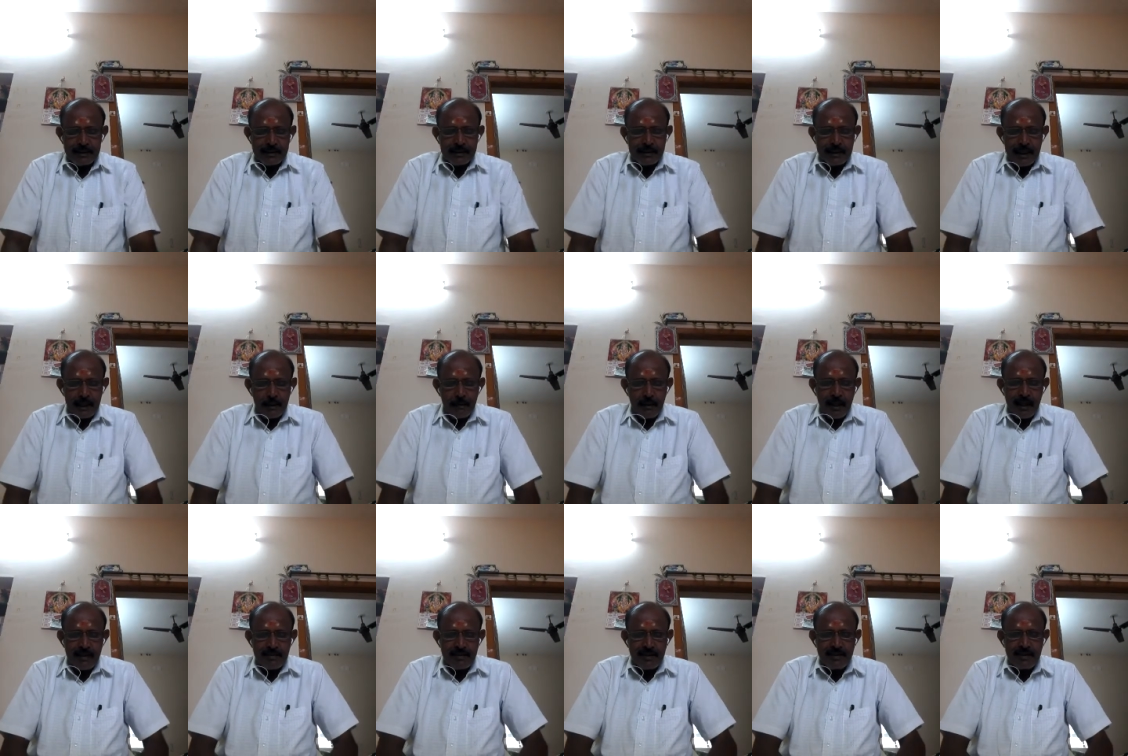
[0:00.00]

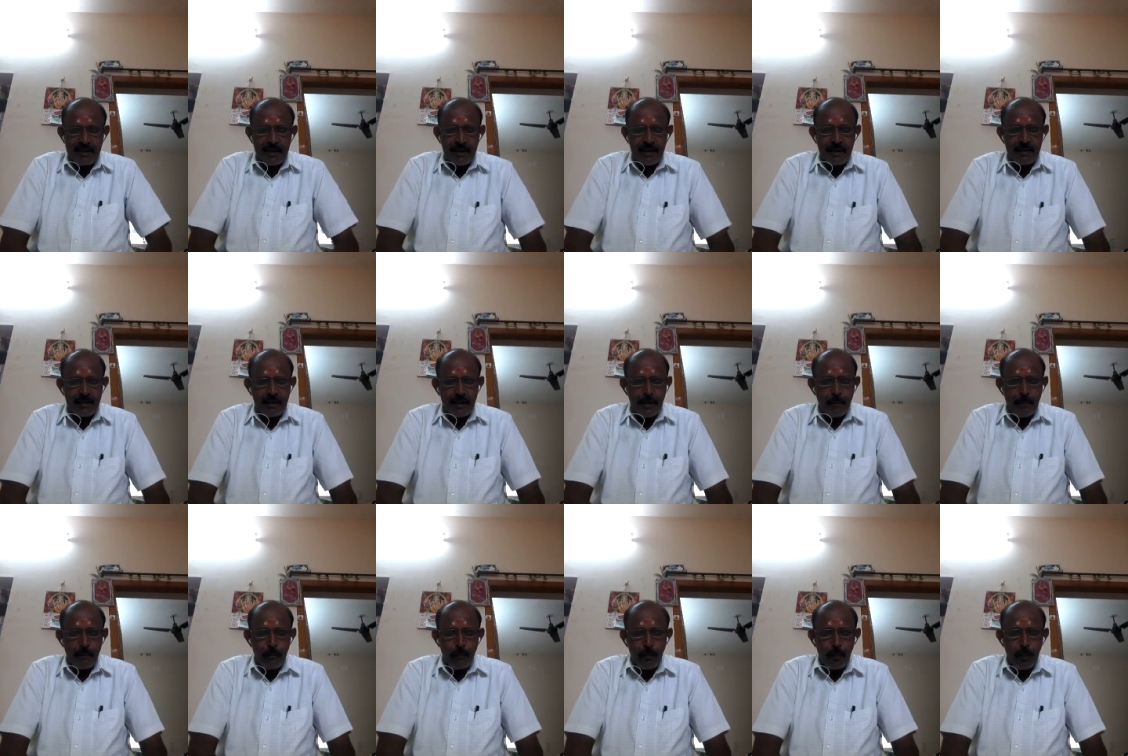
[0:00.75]
ஜென்ம நட்சத்திரத்திலிருந்து
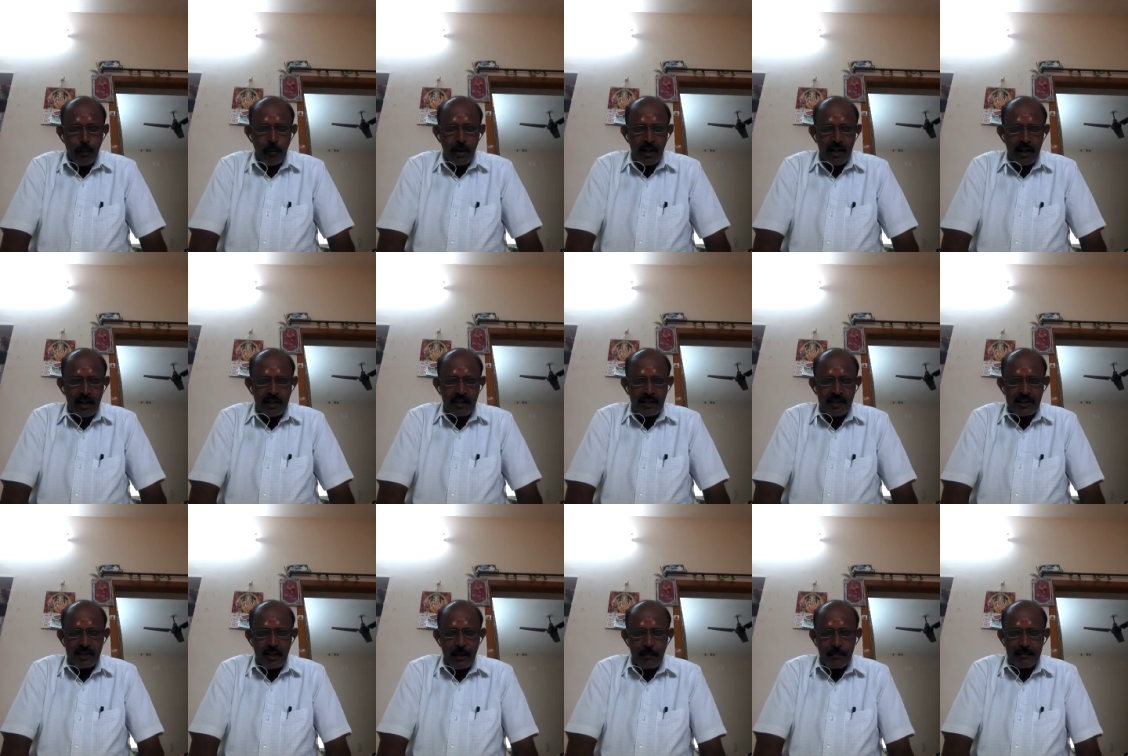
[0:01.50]
மூணு
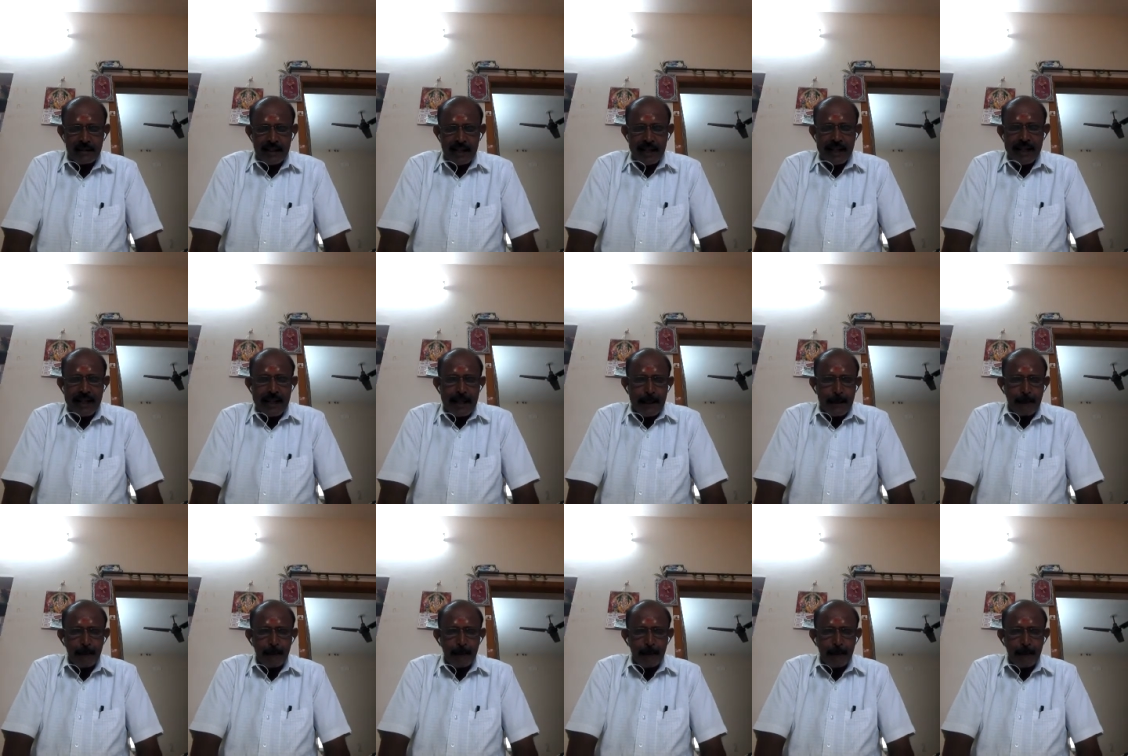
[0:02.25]
நட்சத்திரம் தலை